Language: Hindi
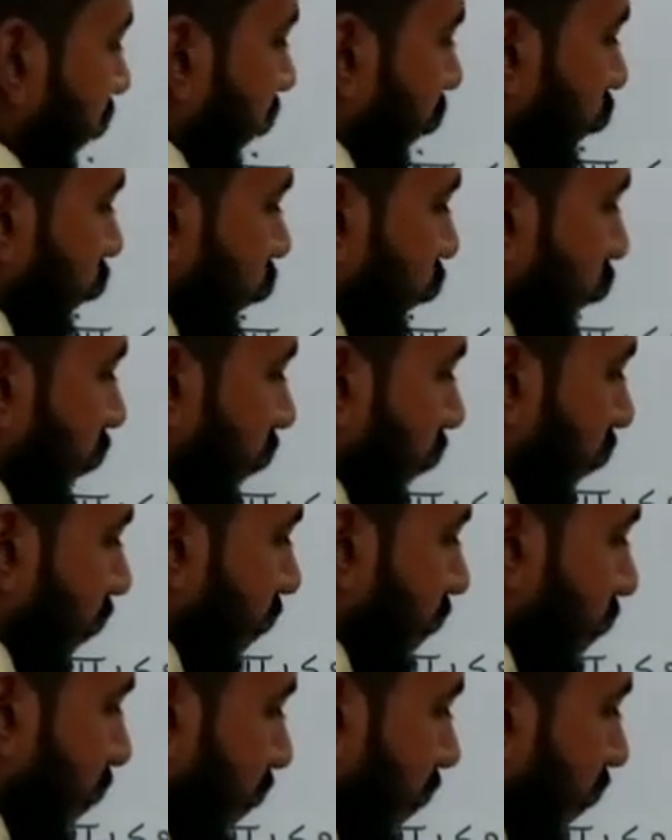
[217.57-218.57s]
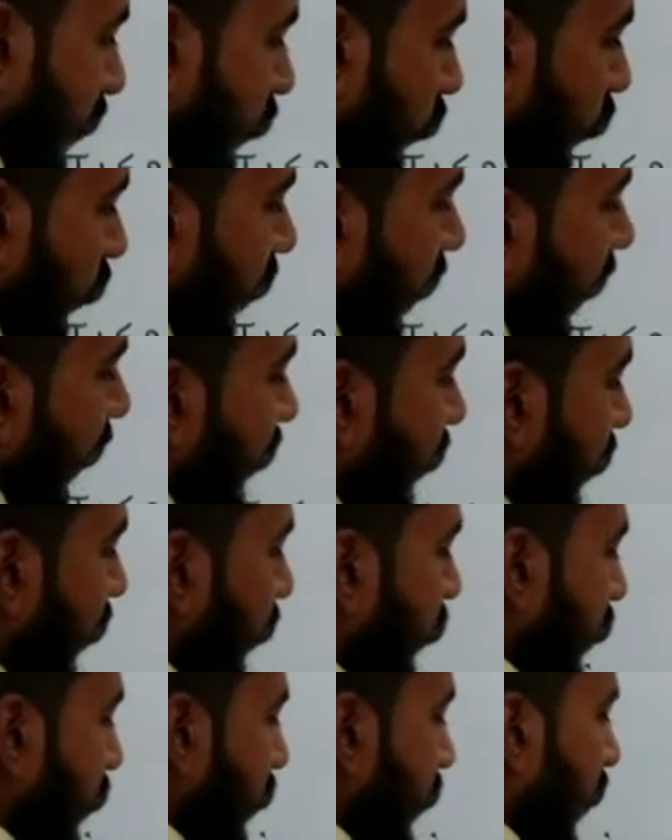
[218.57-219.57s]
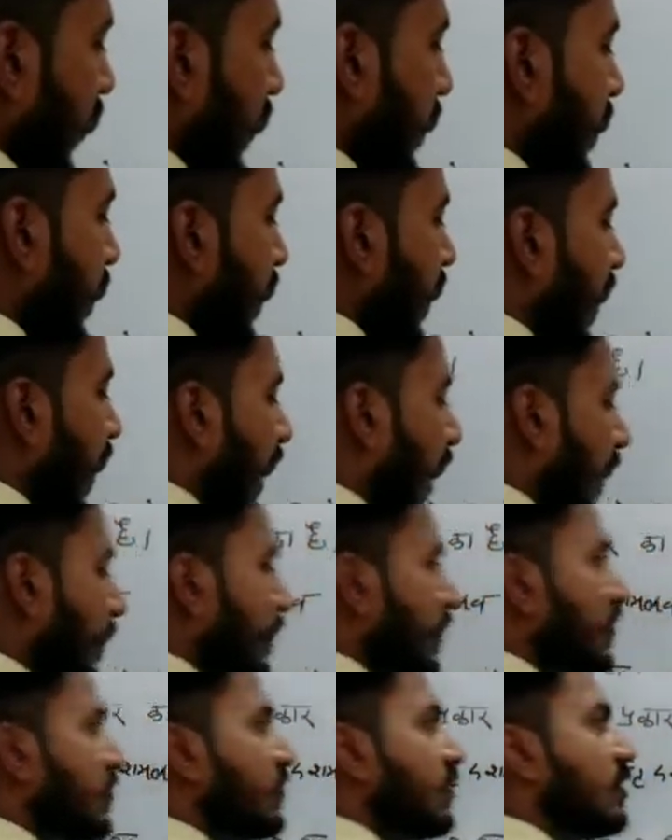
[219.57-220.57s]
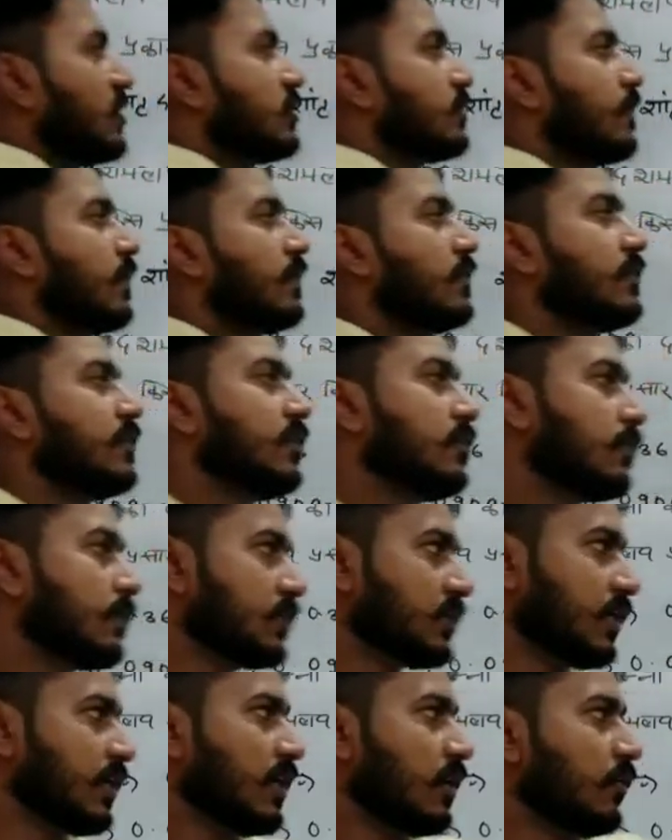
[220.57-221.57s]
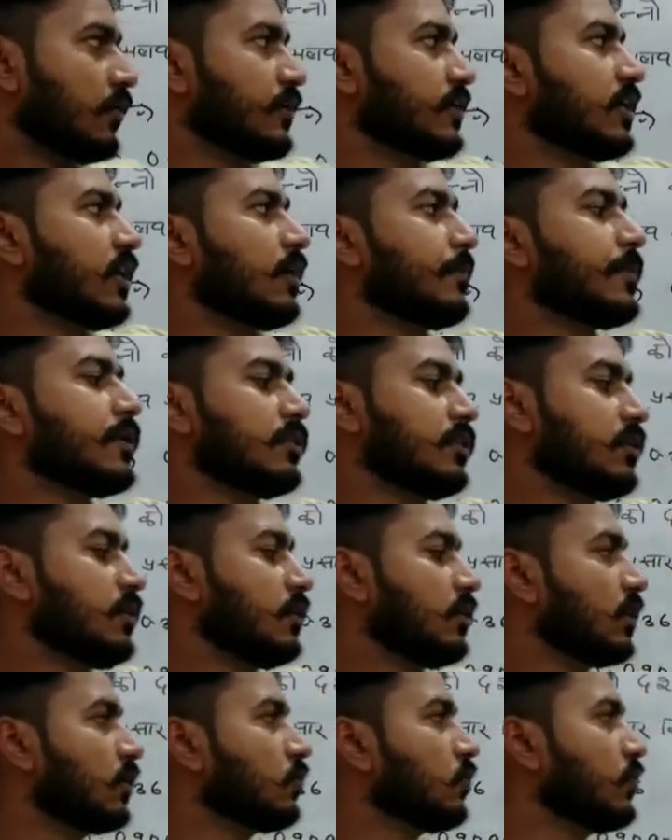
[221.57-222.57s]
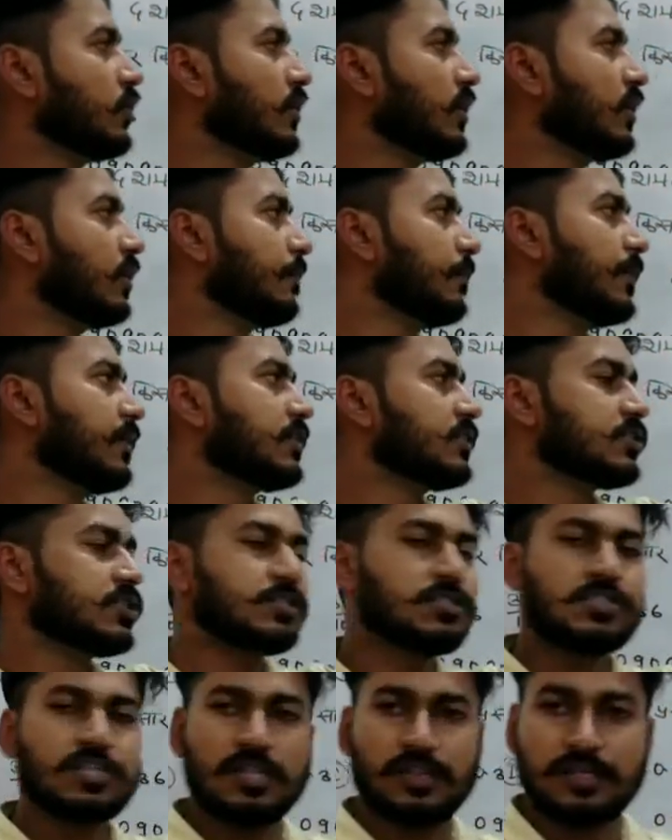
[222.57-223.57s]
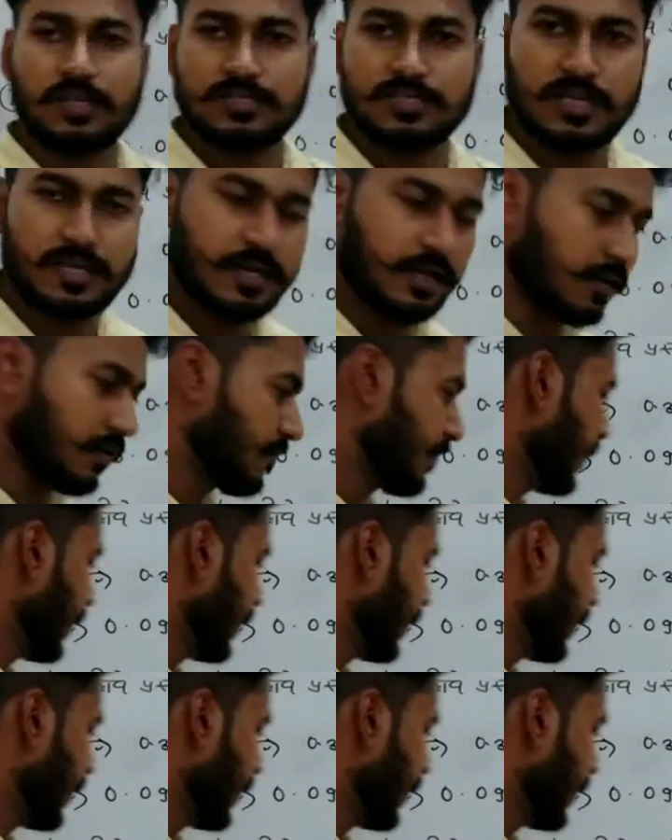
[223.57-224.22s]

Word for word: एक सौ सत्रह आ जाएगा दोबारा तीन बच गया अब ये शेष पल तीन बच गया और यहाँ पे तीन था तो ये रिपीटेशन चलता जाएगा